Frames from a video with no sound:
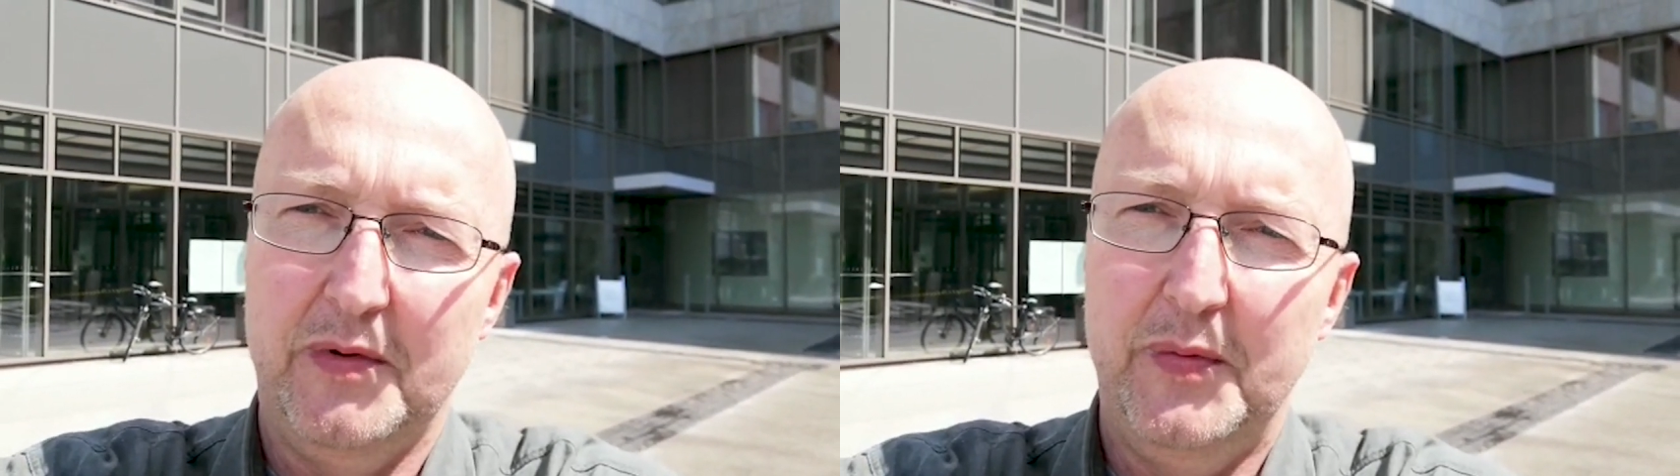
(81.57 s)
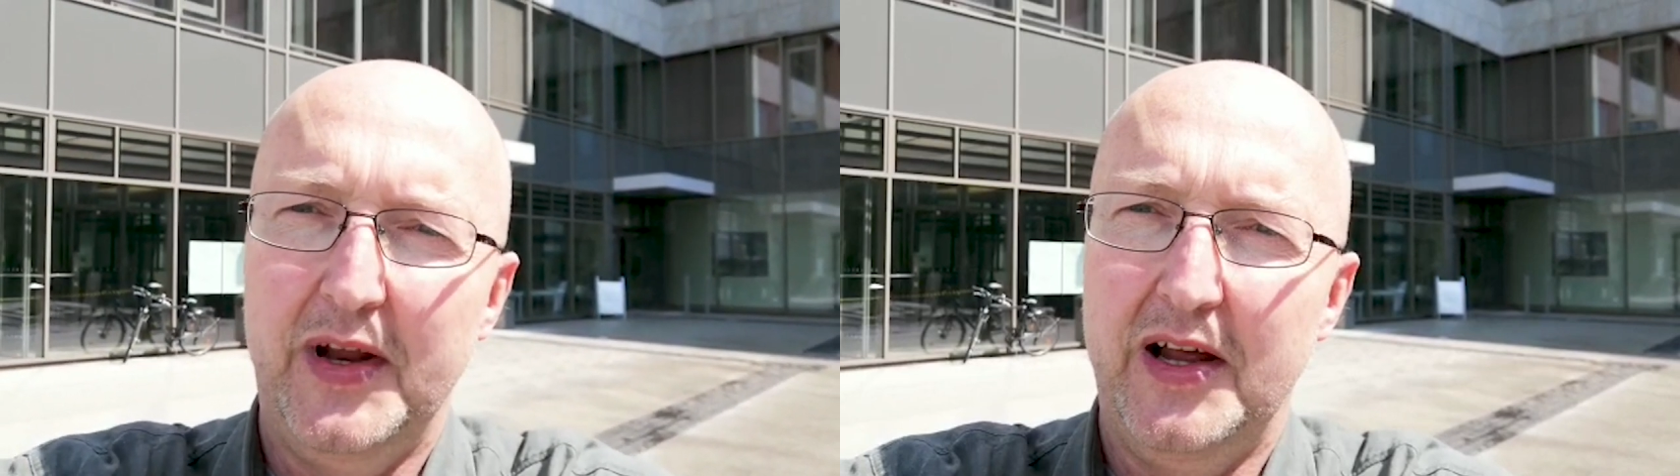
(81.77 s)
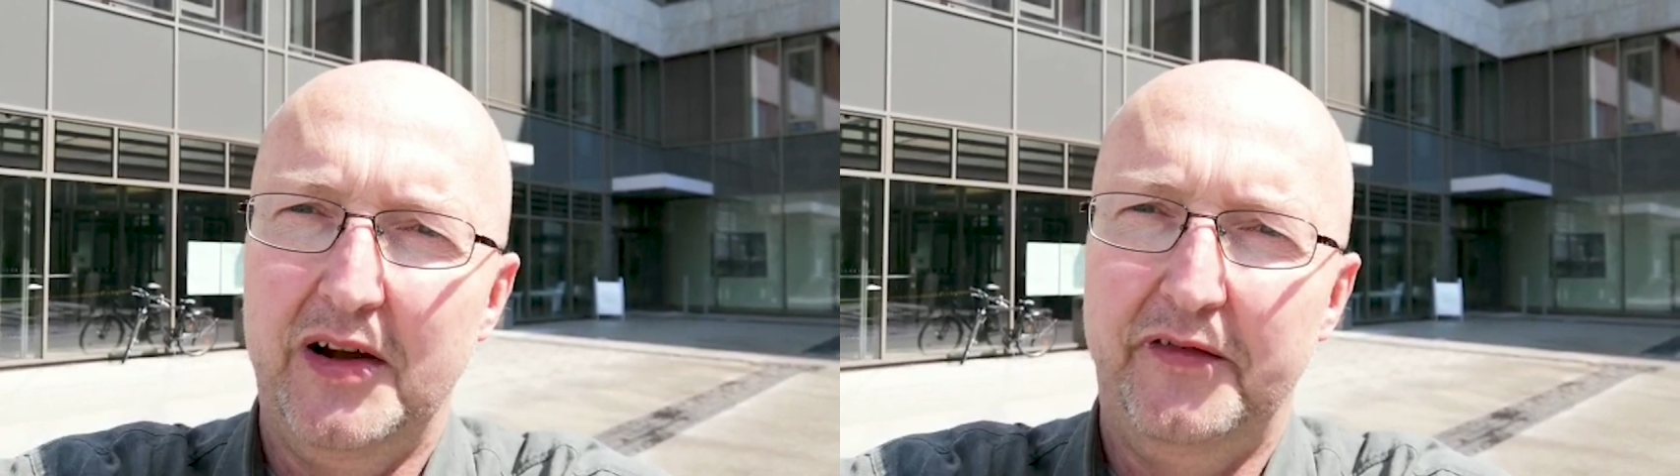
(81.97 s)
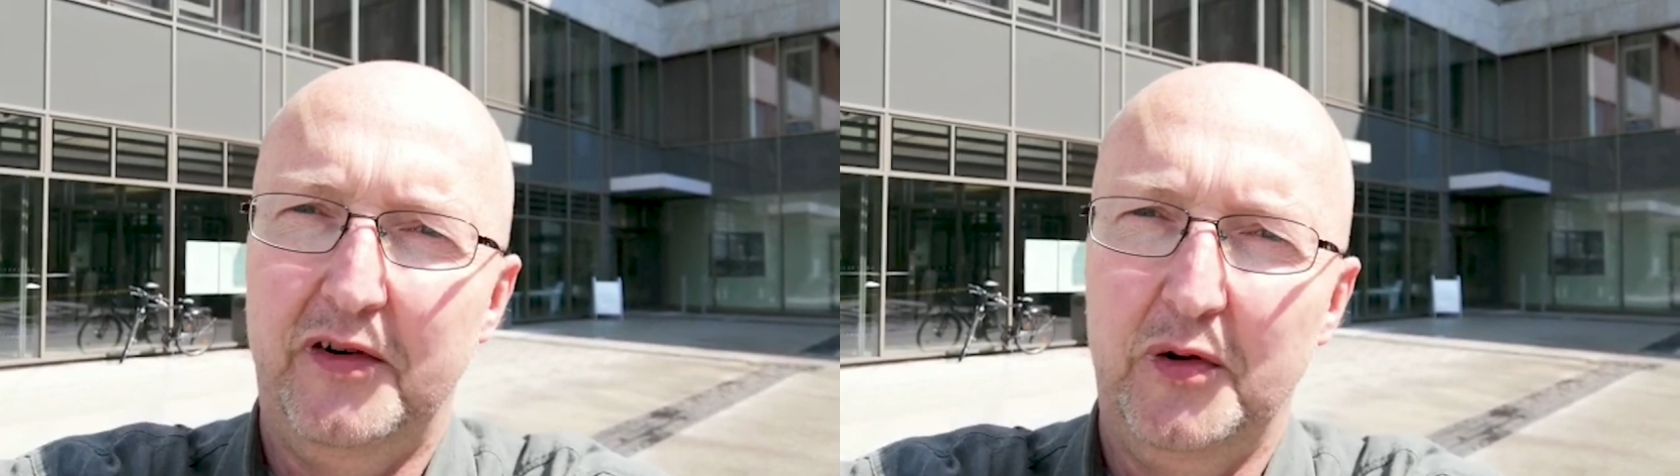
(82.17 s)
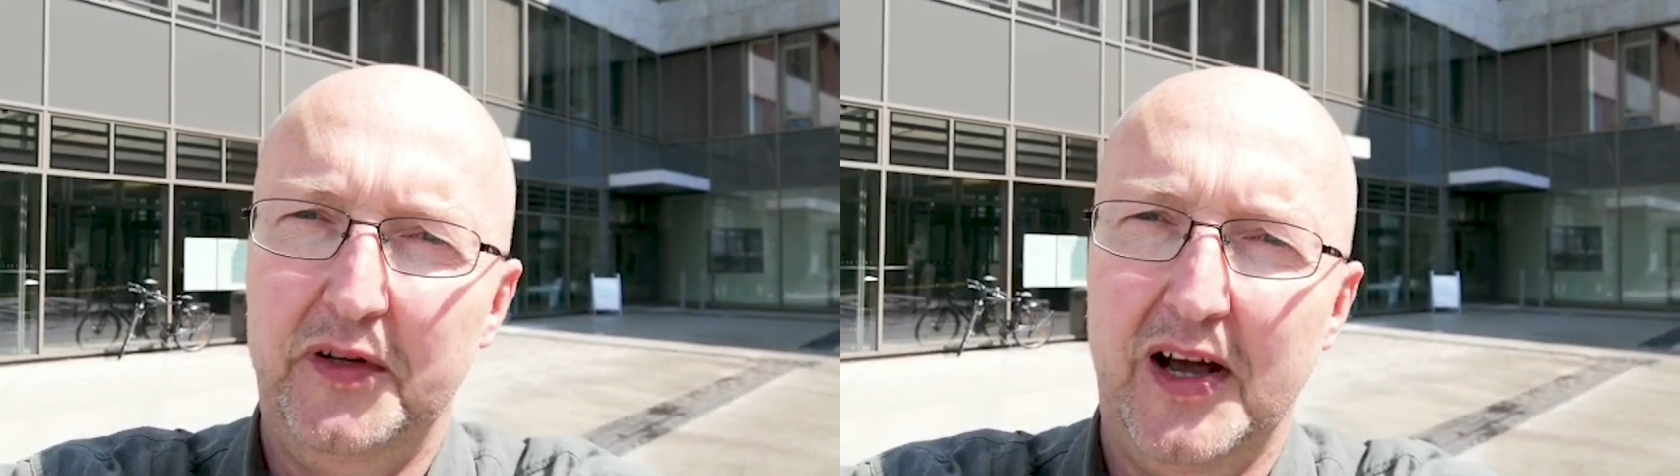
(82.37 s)
Aber mit einer
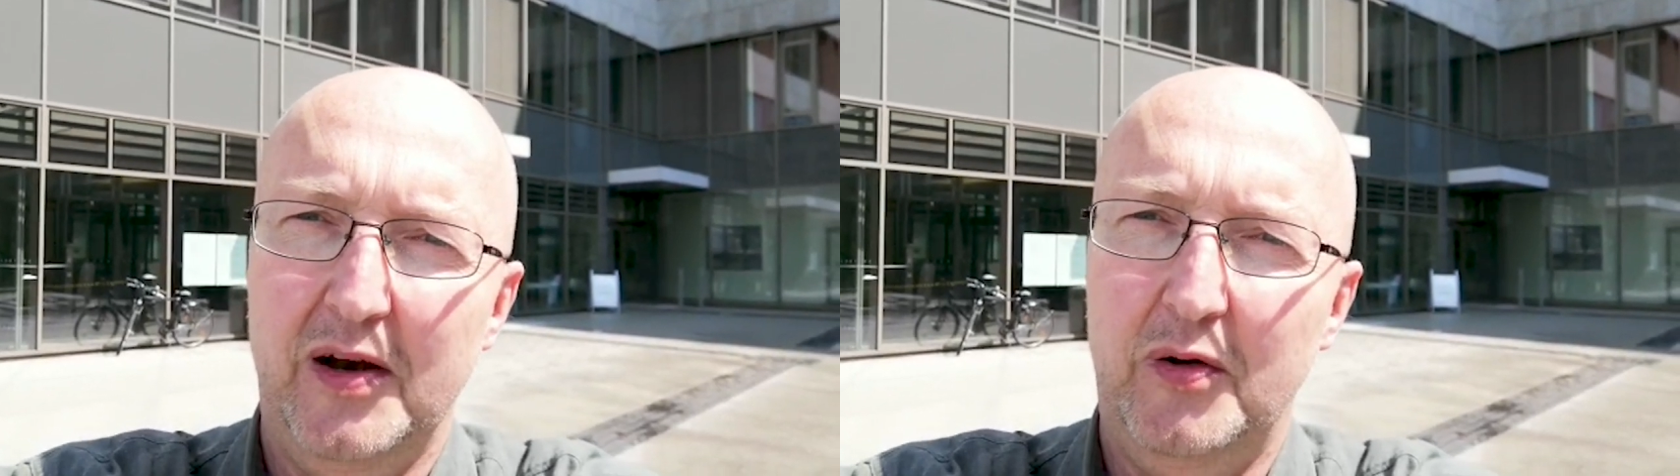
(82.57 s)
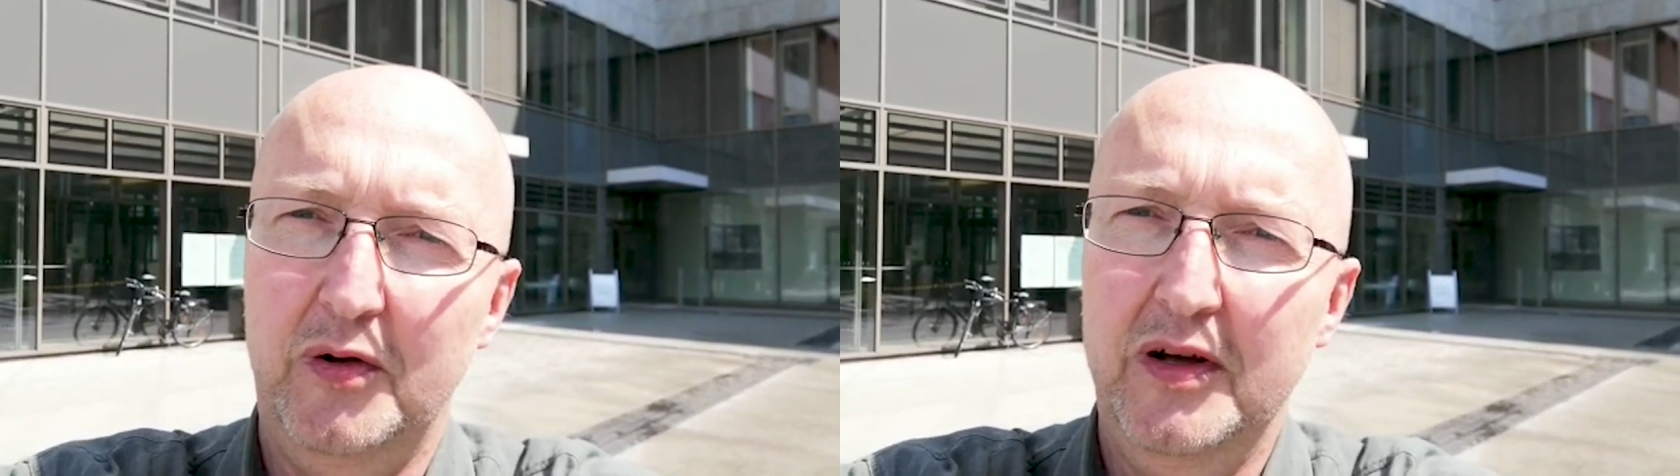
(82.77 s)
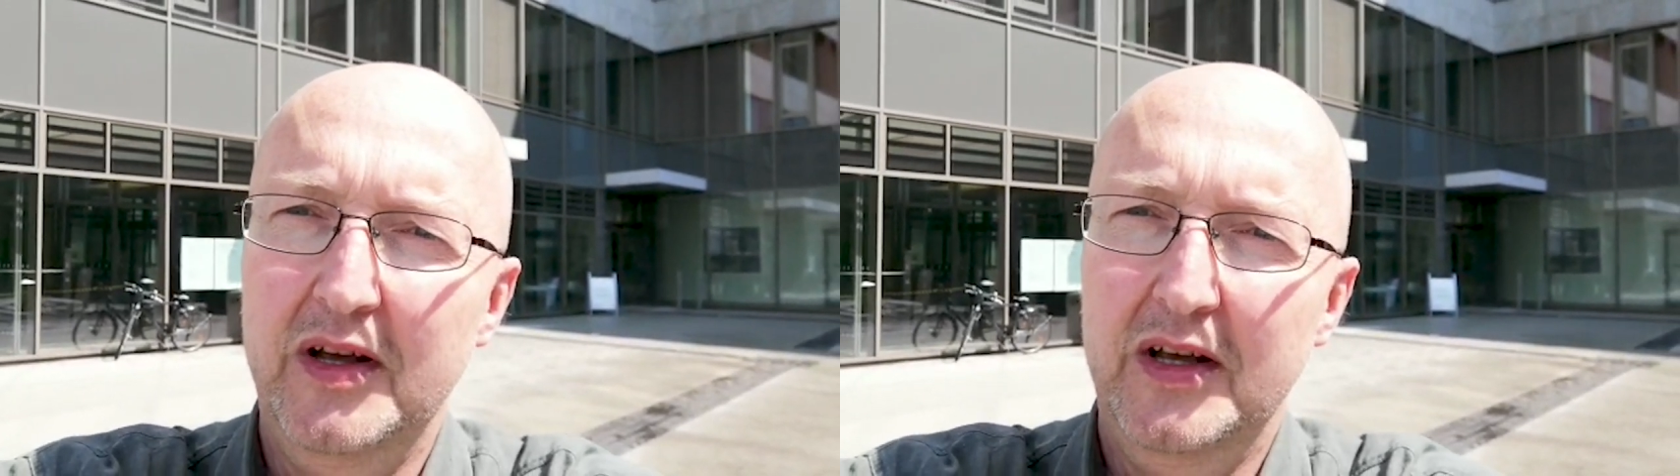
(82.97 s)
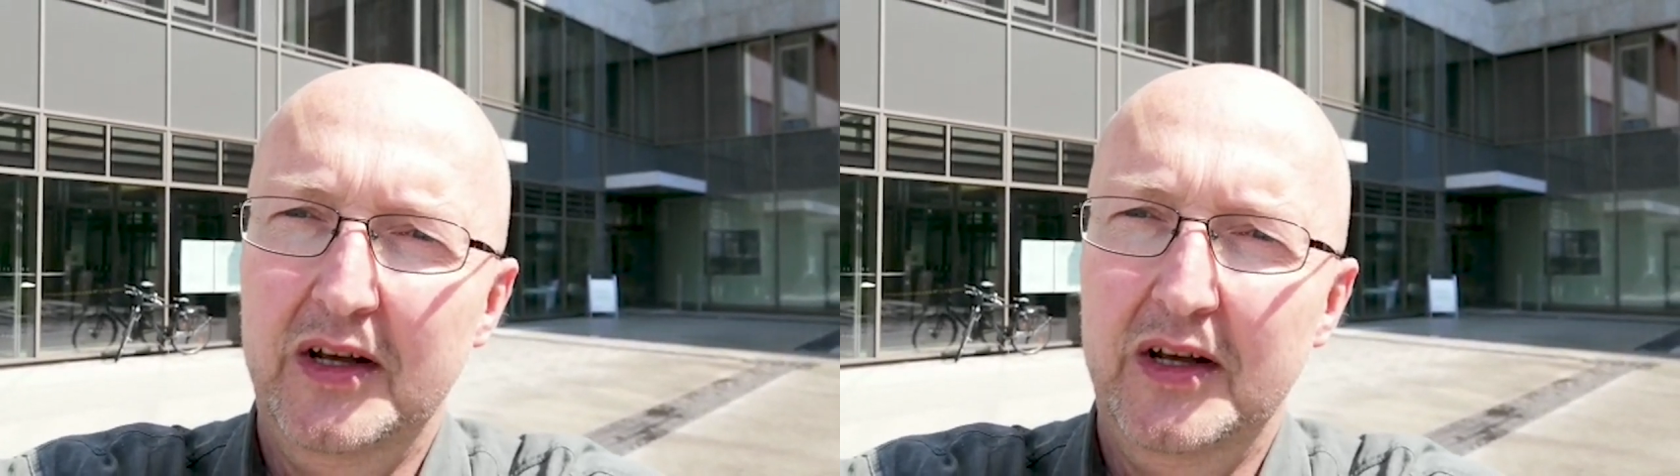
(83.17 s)
Verurteilung